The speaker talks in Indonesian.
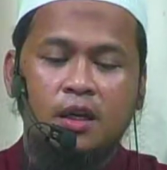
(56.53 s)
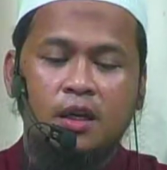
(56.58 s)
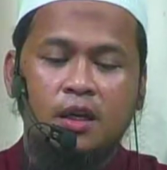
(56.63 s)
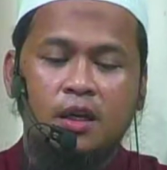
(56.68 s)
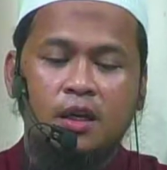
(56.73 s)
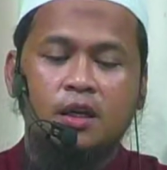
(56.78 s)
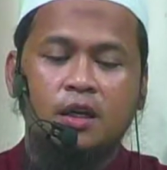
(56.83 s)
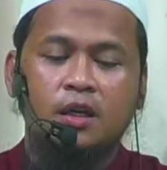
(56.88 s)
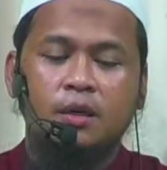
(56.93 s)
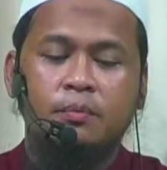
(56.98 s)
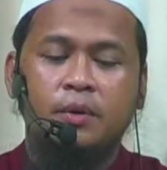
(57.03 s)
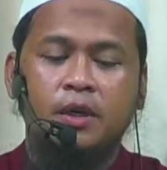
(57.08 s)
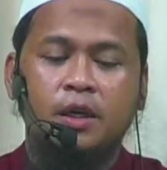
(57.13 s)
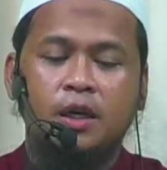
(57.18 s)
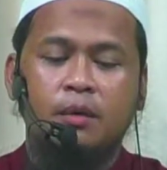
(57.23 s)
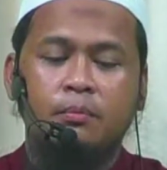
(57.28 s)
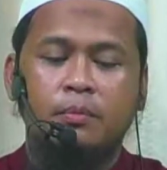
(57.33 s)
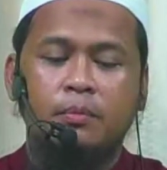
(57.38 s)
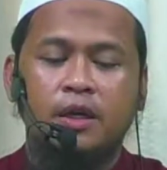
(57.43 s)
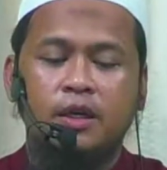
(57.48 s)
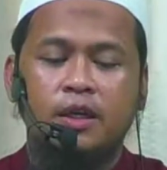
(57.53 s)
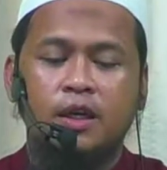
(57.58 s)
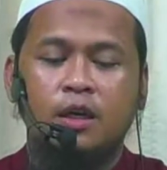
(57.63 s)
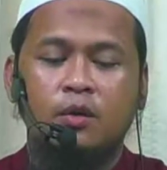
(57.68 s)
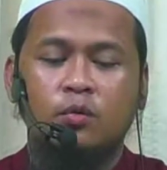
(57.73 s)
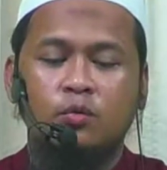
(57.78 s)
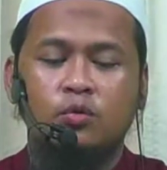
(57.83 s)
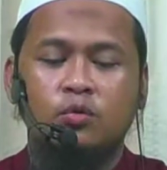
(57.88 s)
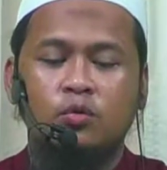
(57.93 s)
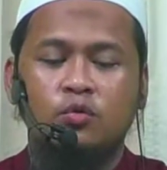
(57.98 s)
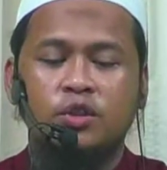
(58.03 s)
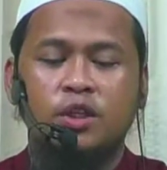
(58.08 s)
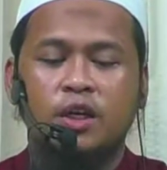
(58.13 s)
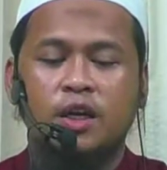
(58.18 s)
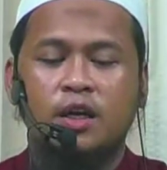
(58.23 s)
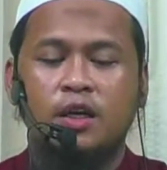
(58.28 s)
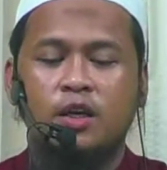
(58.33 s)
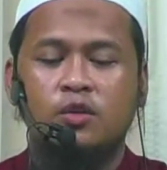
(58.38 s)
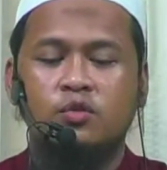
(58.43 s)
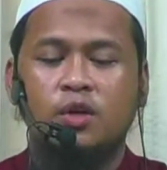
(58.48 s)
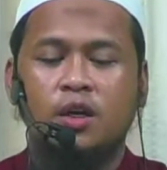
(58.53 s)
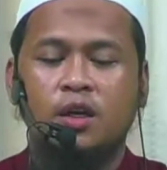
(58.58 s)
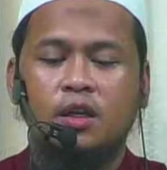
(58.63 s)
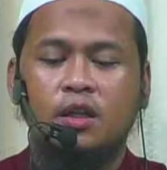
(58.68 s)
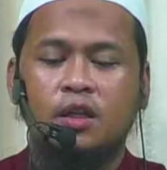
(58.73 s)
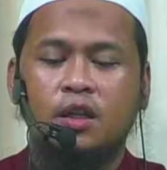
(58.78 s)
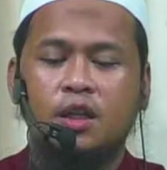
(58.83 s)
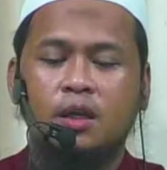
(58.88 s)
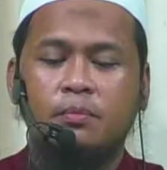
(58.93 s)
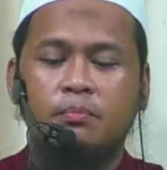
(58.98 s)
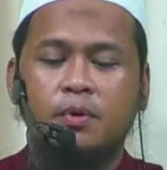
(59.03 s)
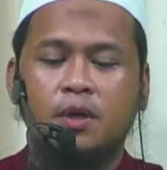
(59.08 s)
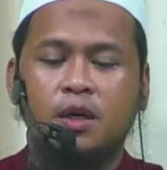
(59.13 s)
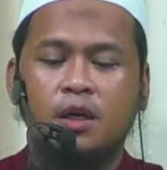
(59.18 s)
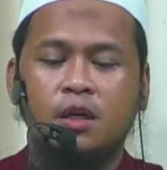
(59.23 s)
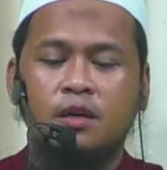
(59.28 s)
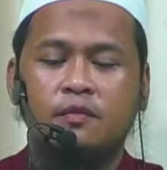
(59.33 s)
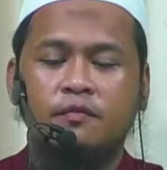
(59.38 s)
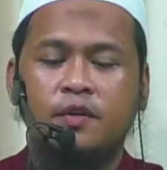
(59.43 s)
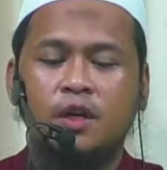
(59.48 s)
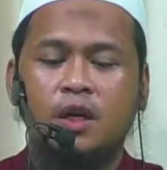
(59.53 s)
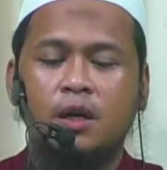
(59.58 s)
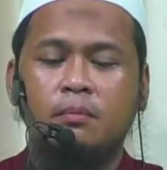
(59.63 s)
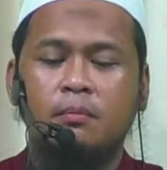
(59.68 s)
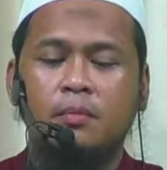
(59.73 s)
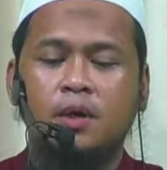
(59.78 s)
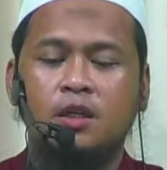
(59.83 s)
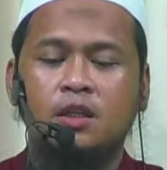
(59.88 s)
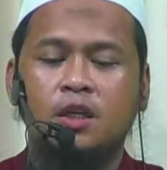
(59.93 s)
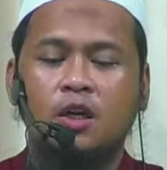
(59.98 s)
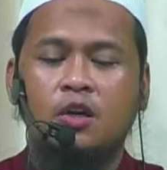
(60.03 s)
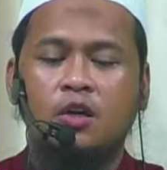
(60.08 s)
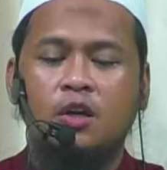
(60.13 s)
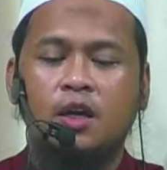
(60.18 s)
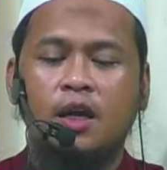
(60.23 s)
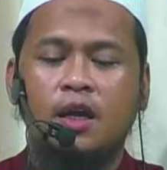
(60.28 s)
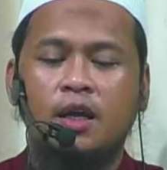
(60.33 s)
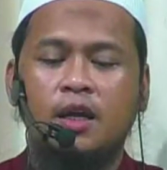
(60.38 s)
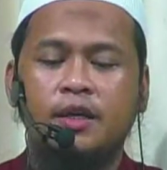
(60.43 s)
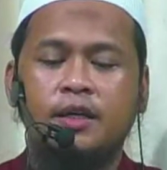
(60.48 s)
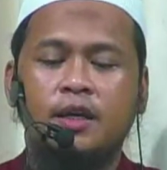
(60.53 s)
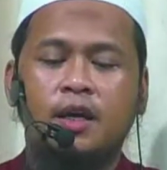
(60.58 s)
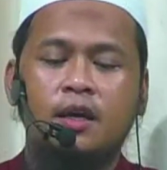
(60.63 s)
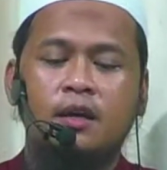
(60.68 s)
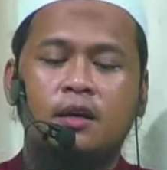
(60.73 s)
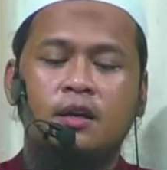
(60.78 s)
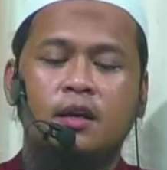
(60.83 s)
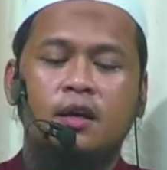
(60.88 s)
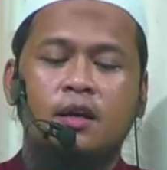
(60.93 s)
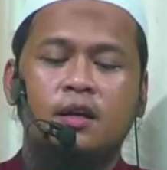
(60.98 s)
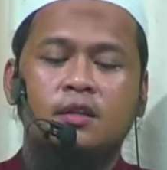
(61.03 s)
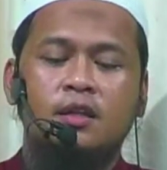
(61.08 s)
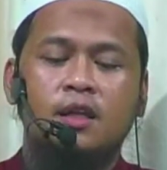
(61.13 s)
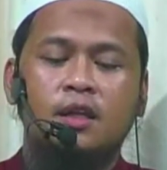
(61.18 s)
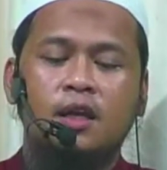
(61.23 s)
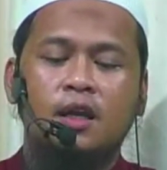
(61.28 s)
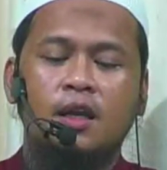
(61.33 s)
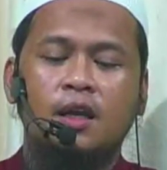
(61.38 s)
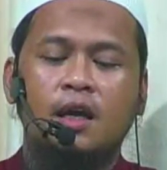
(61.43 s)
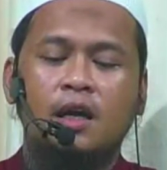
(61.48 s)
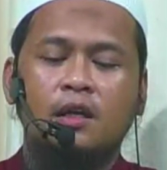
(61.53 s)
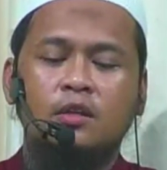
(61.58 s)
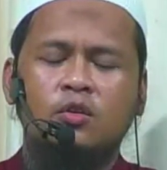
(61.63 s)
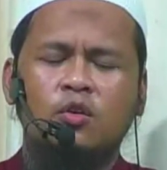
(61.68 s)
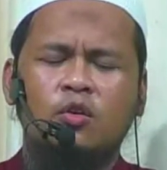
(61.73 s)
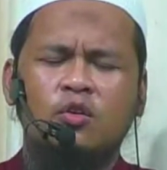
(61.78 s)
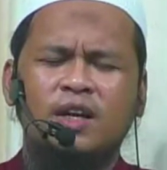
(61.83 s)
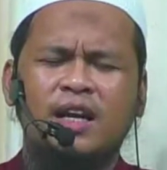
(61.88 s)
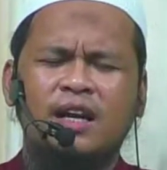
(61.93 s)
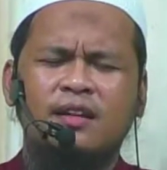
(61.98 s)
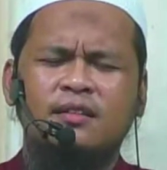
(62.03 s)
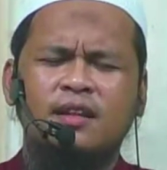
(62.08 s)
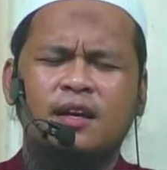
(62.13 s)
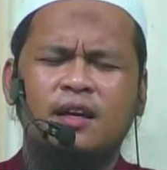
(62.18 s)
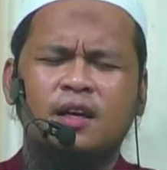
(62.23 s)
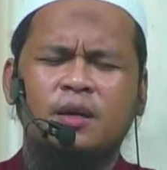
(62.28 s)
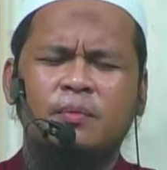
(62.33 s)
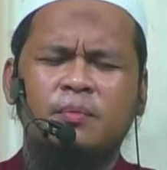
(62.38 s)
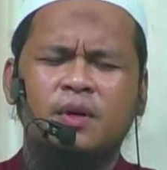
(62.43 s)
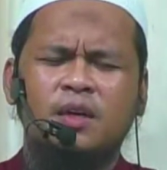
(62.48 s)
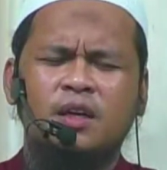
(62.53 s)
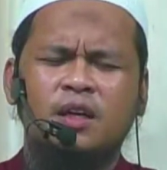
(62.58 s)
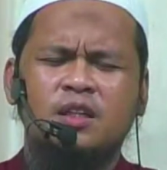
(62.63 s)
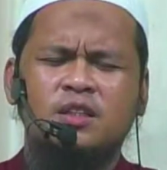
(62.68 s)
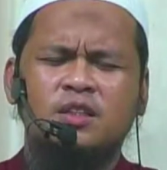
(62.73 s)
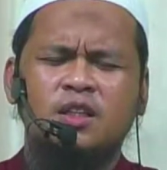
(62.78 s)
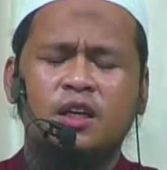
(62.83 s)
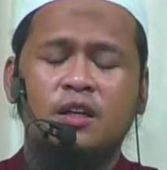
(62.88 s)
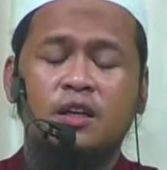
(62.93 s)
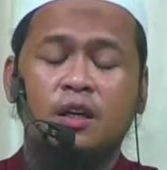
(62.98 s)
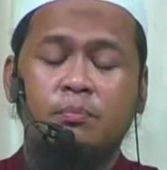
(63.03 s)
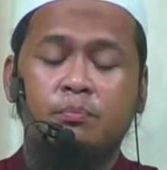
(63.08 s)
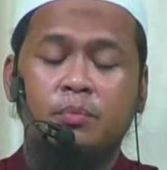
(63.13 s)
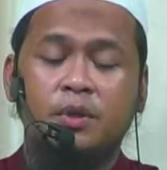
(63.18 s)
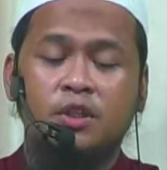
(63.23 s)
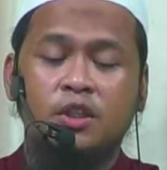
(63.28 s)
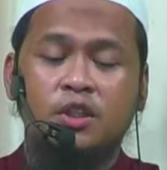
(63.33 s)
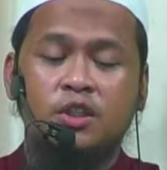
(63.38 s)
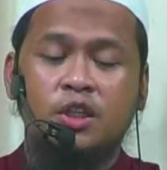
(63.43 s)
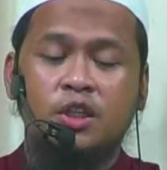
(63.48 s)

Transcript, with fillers: yang diberikan bagian untuknya yang sudah ditetapkan falamma kala alaiha tatkala Atok datang kepada Zainab binti